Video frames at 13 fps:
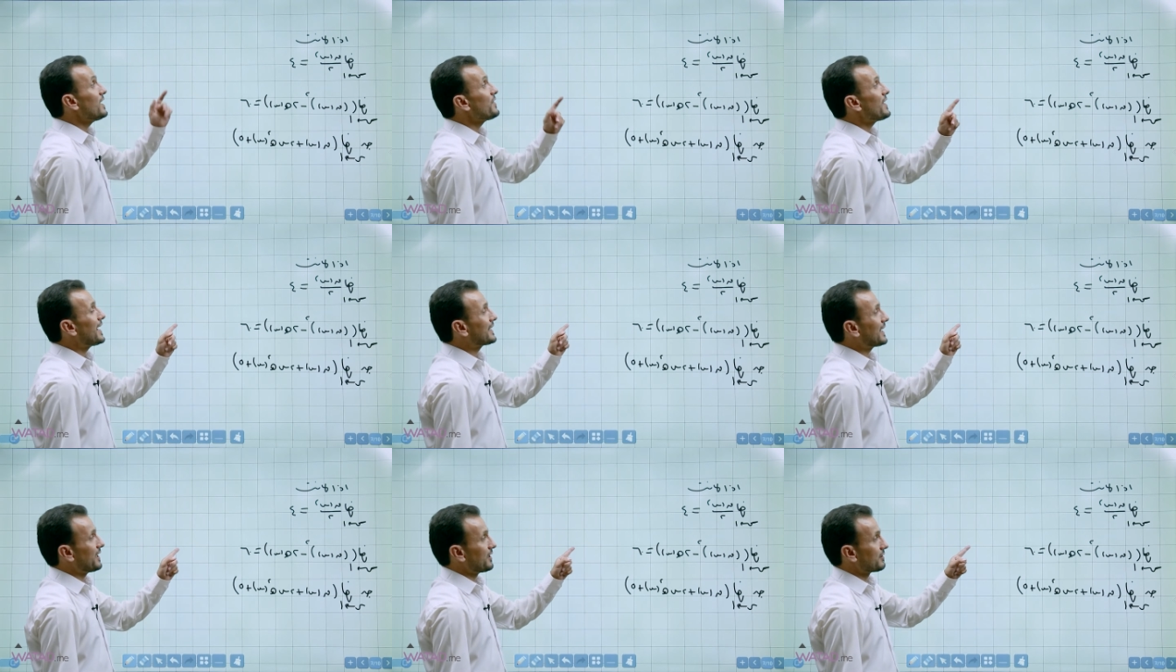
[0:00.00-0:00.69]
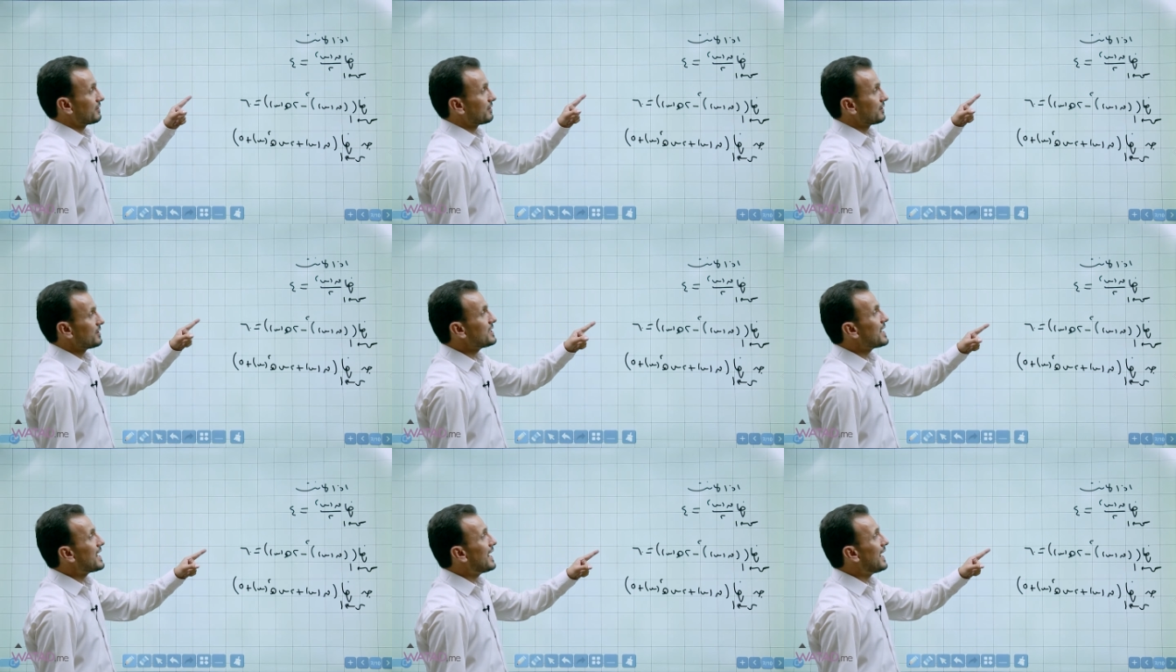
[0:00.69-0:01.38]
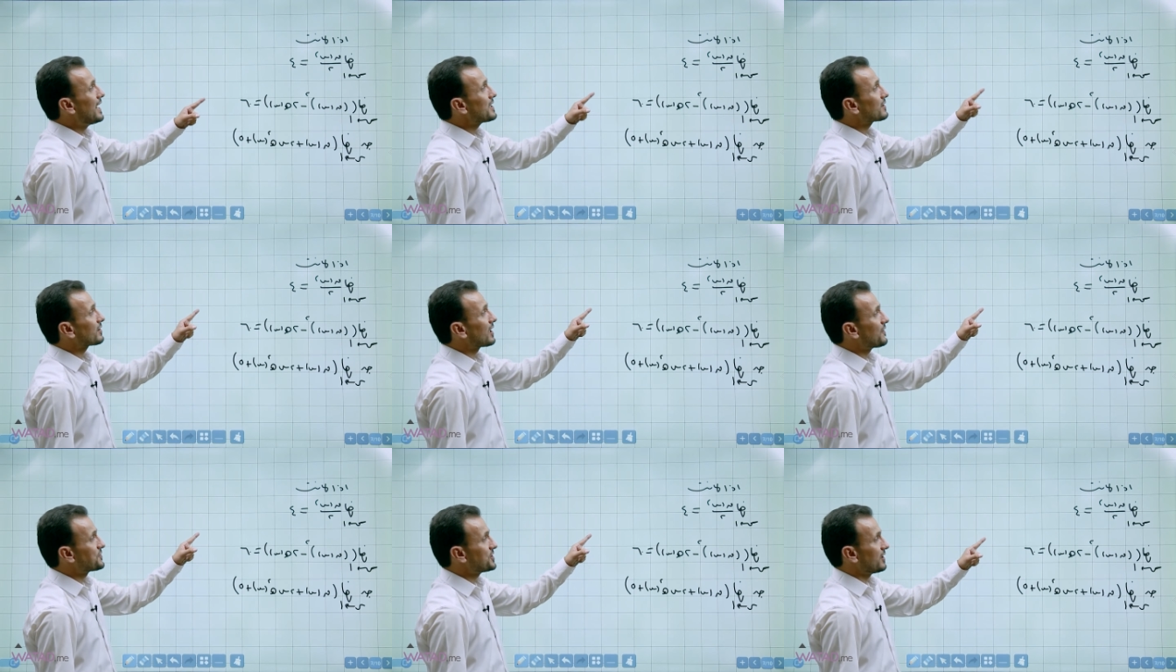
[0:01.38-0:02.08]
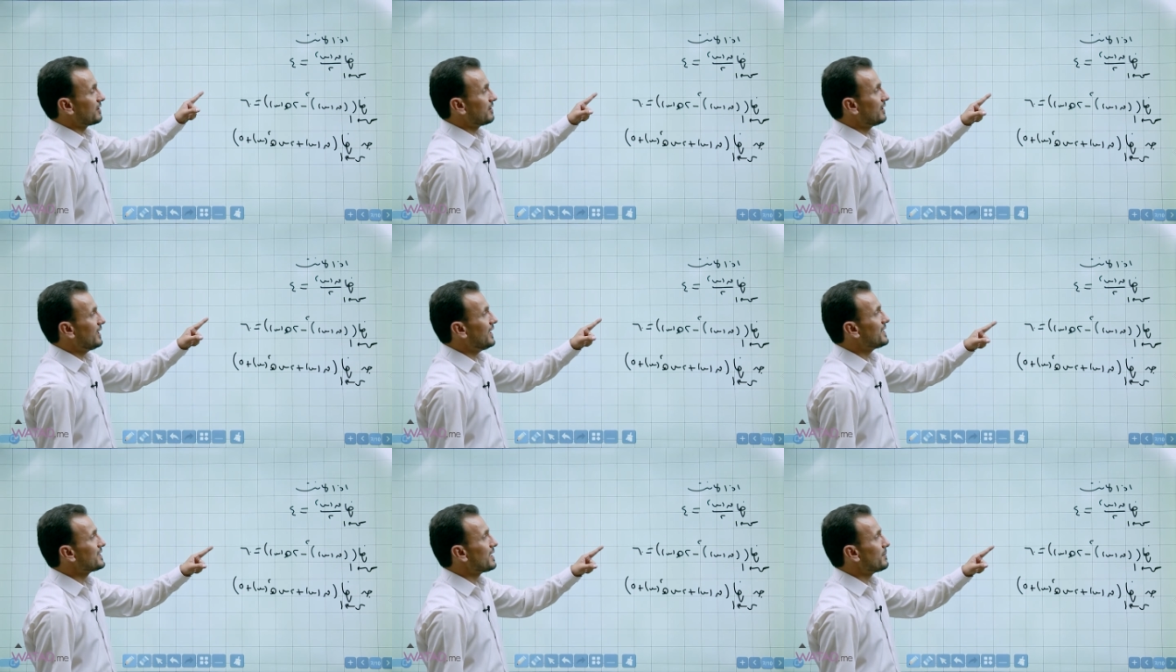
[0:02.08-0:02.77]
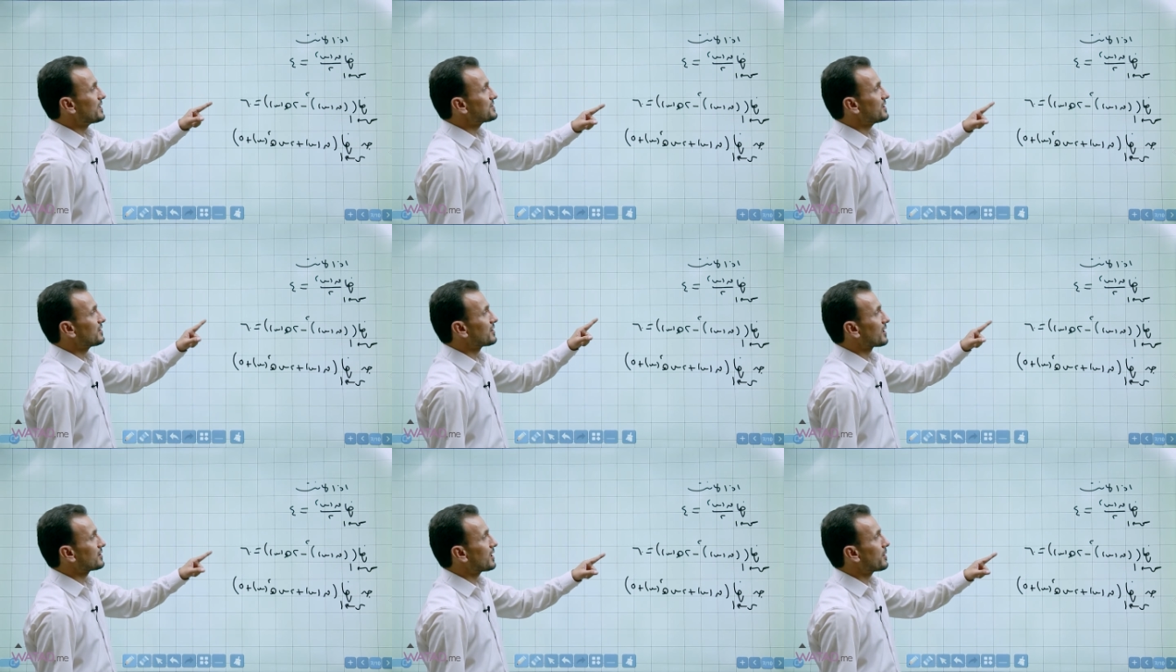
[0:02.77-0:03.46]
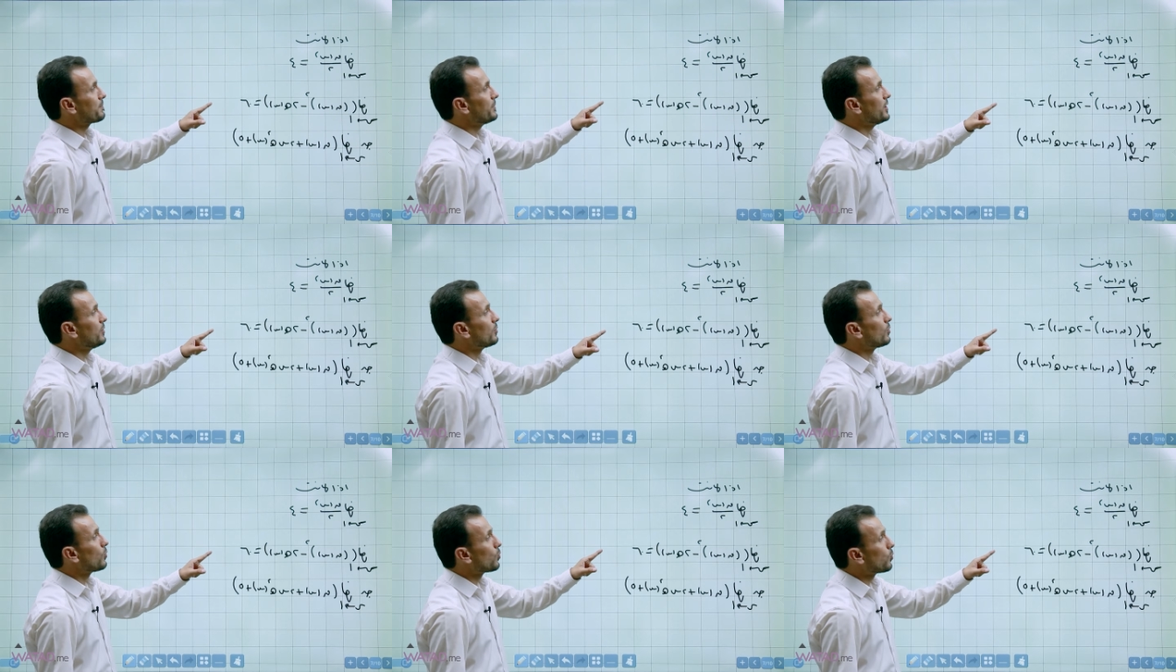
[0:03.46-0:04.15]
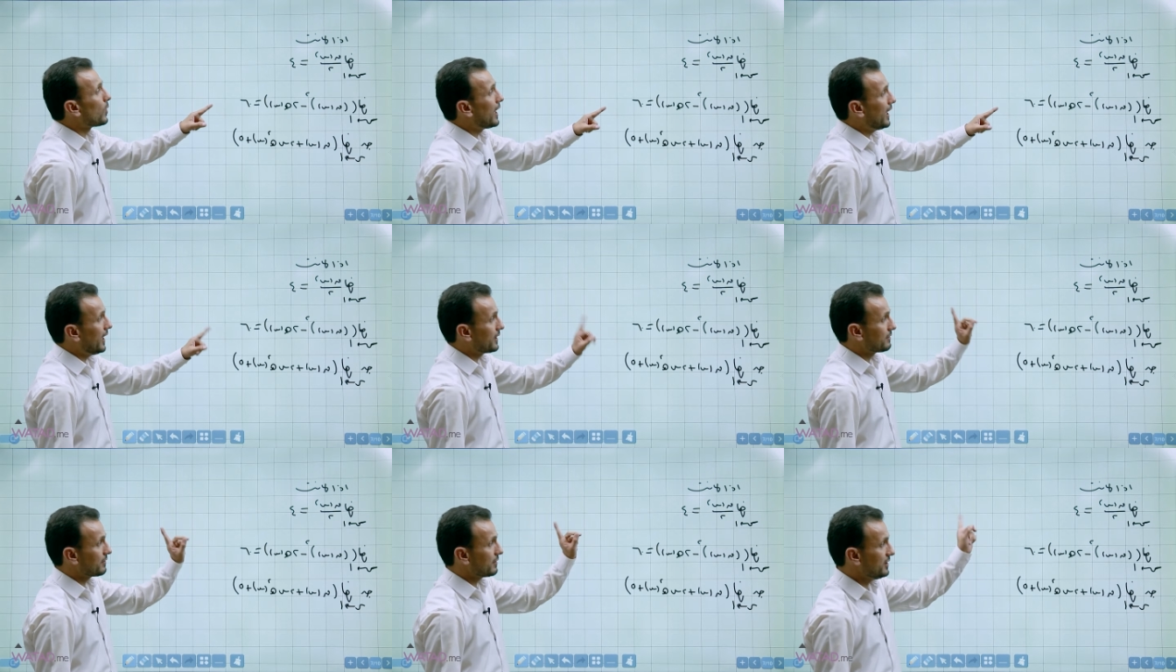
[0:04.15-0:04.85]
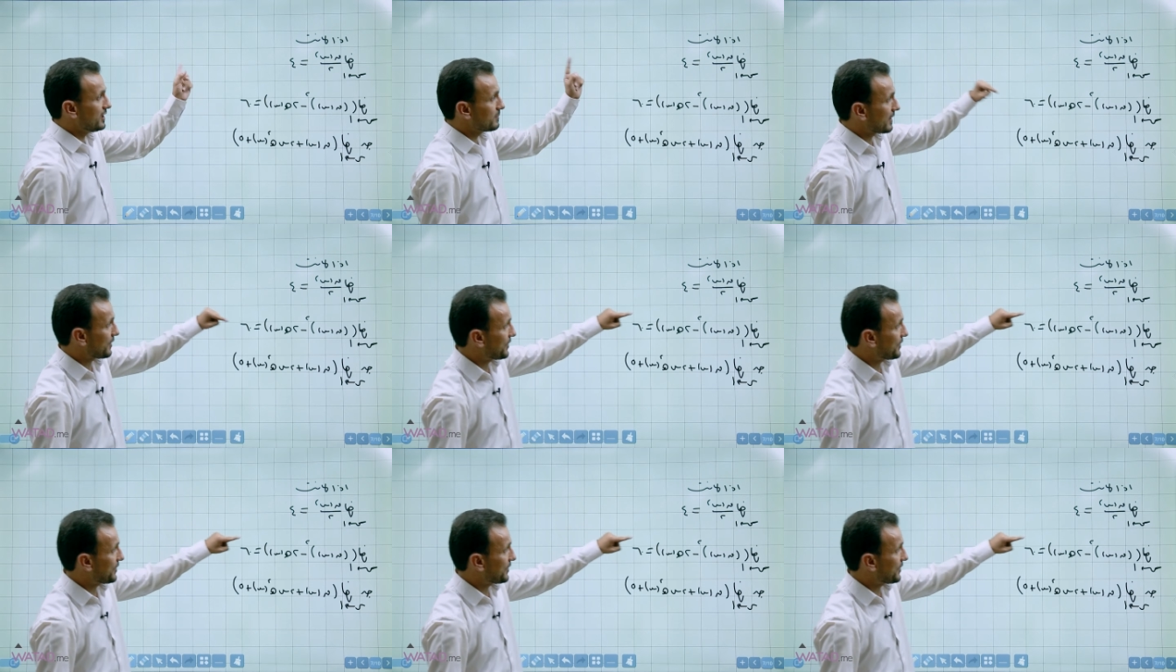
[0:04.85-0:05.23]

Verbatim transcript: اذا كانت نهايه قاف سين عندما سين تقترب من واحد نعيد مره